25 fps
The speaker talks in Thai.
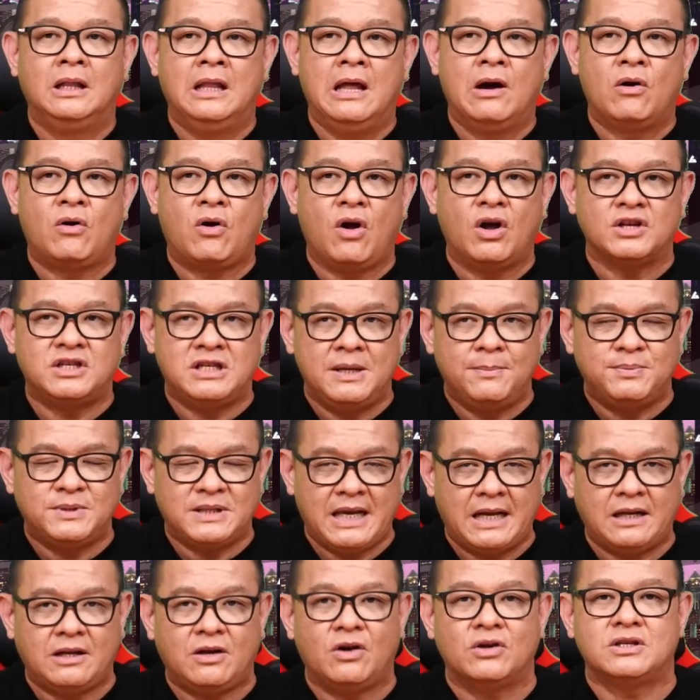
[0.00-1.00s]
แล้วก็ชิป
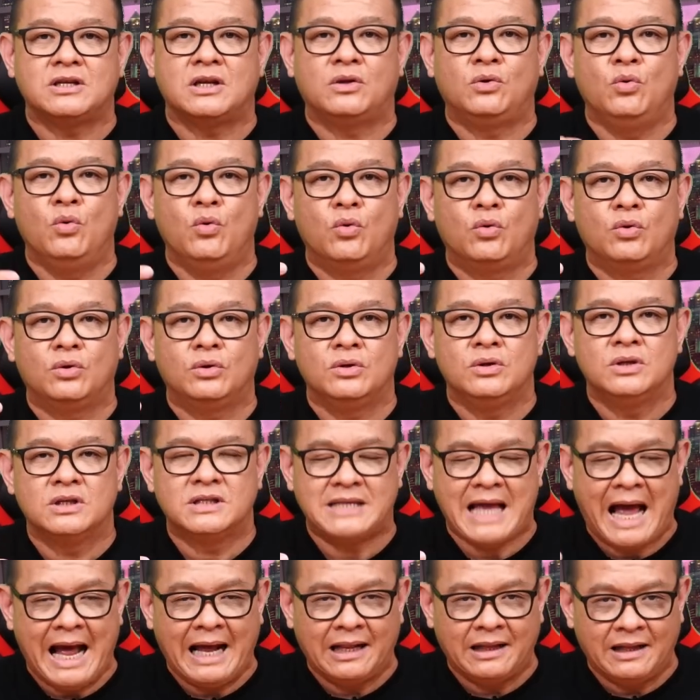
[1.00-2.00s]
เซ็ตก็จะถูก
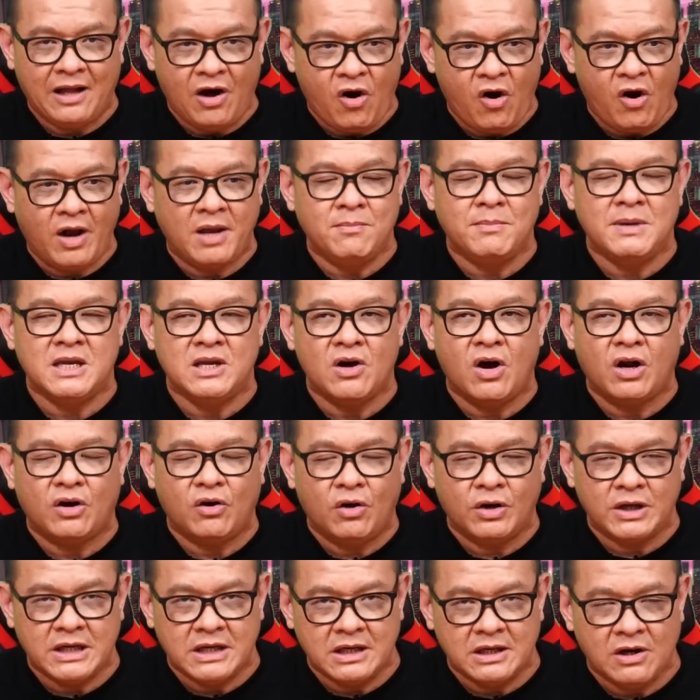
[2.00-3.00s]
สั่งน้อยมียอด
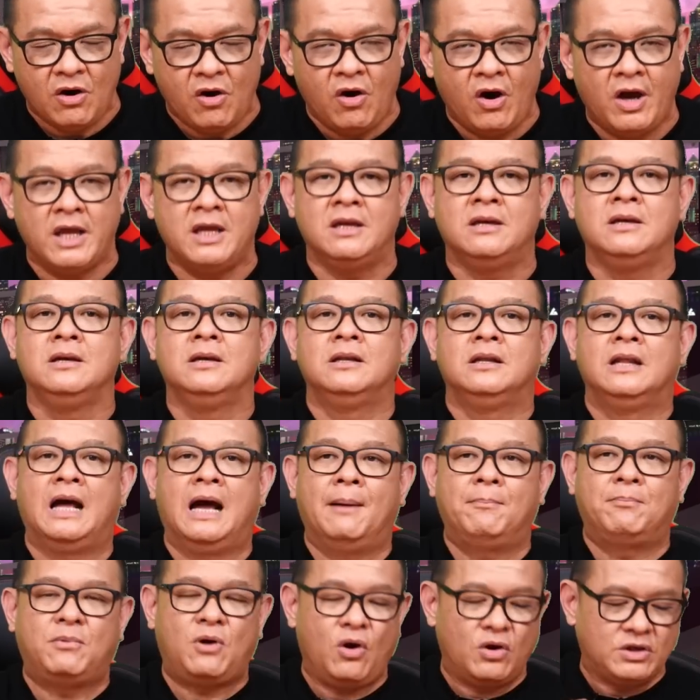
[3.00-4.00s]
ออเดอร์น้อยนะ
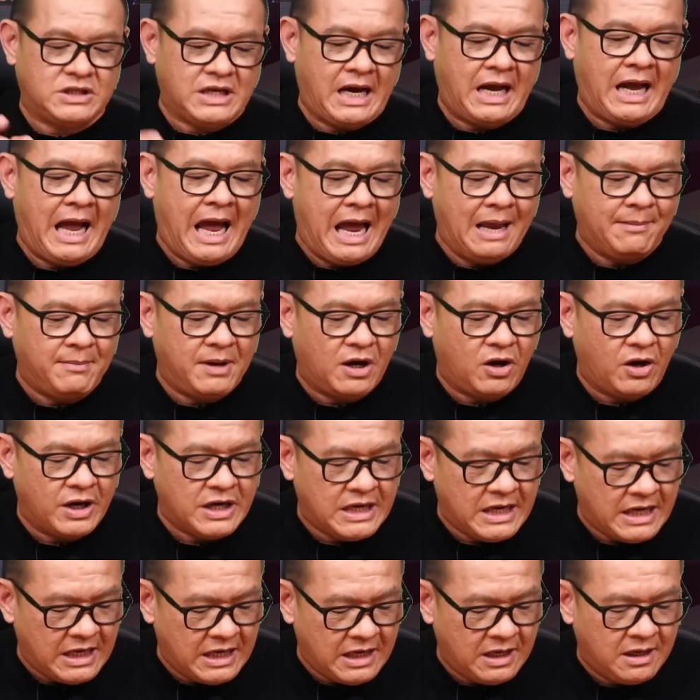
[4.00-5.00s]
ครับก็จะขายไม่ค่อย
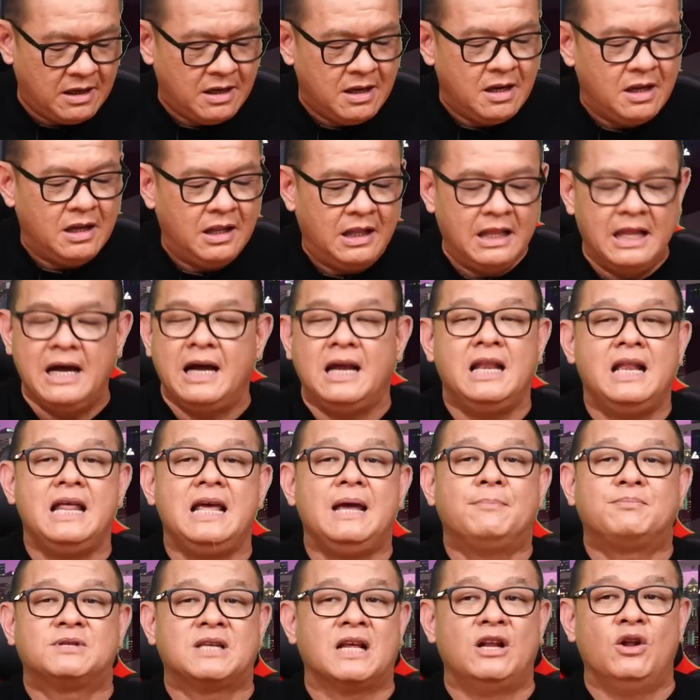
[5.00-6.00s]
ดีเลย
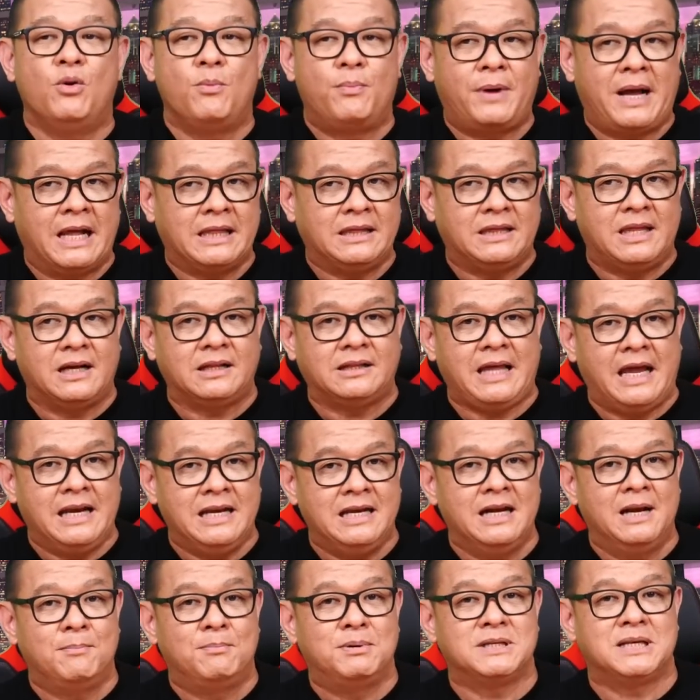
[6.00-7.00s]
รีบสรุปกันตั้งแต่
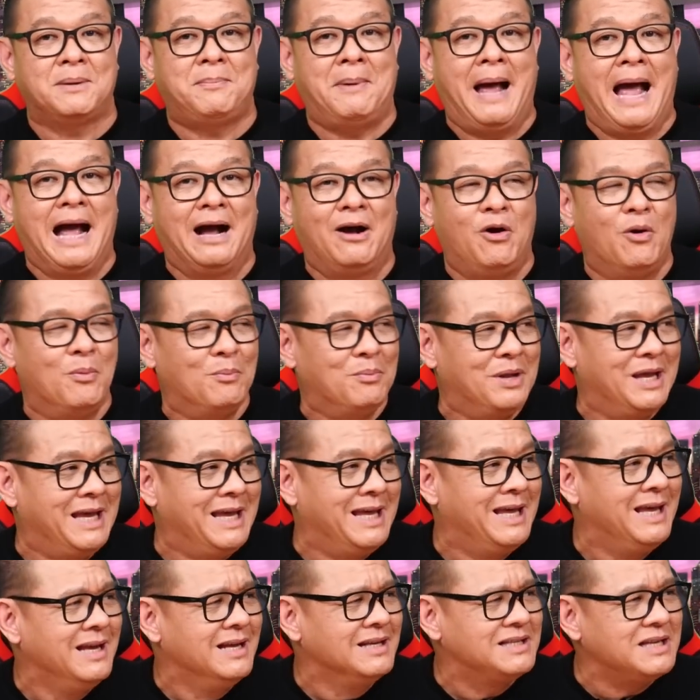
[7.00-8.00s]
เดือนพฤษภาคม
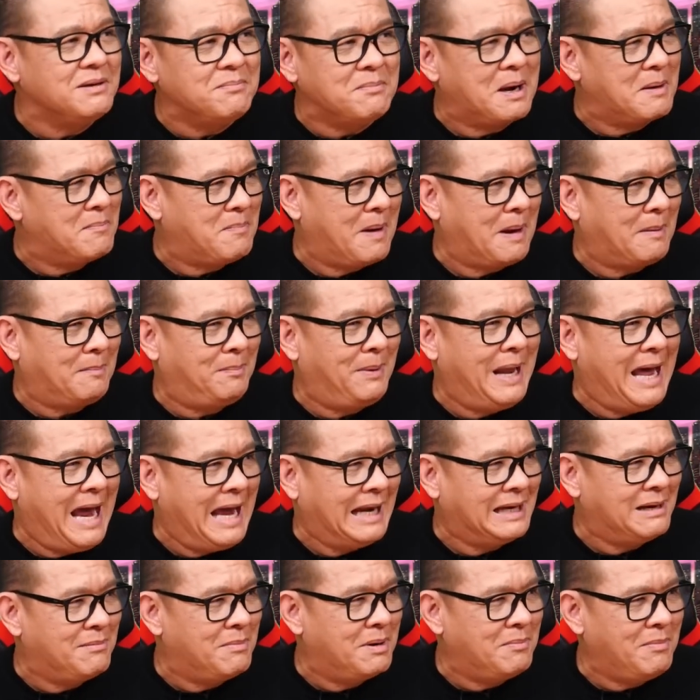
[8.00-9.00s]
นี้ซึ่งมันแปล
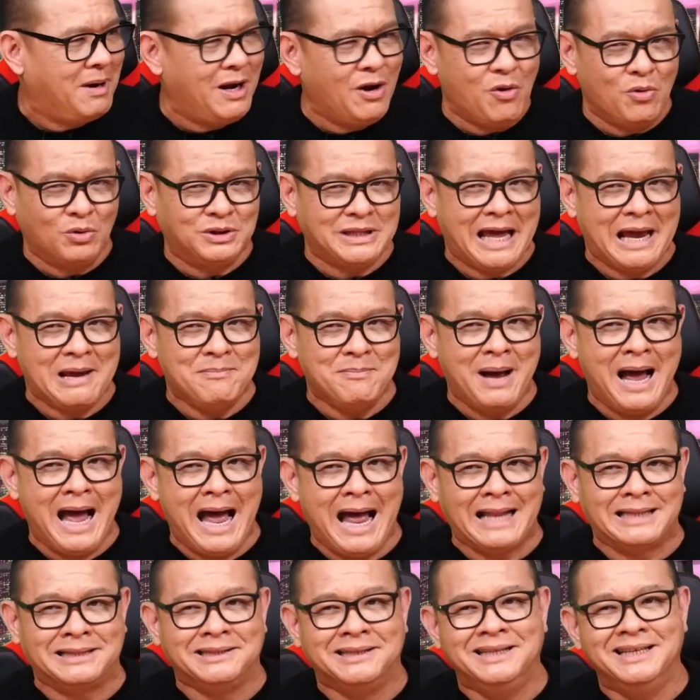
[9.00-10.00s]
กๆนะมันไม่ลงไตรมา
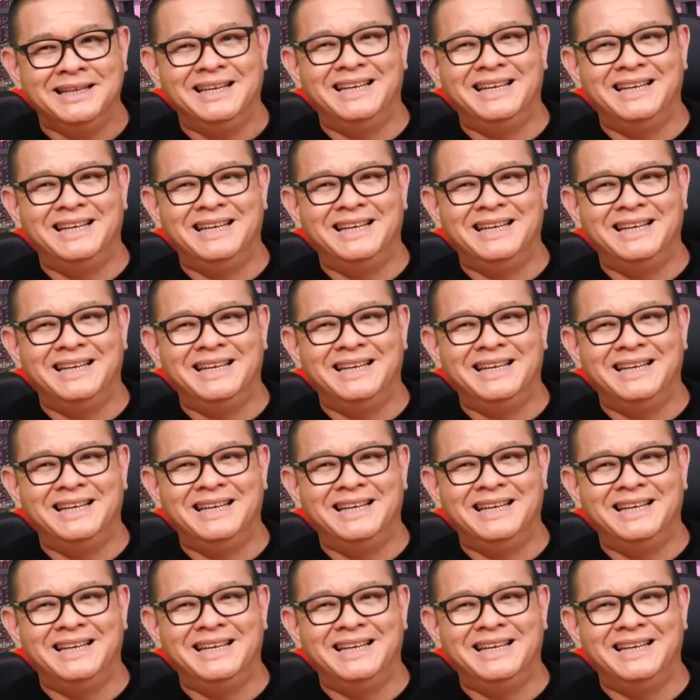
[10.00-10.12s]
ส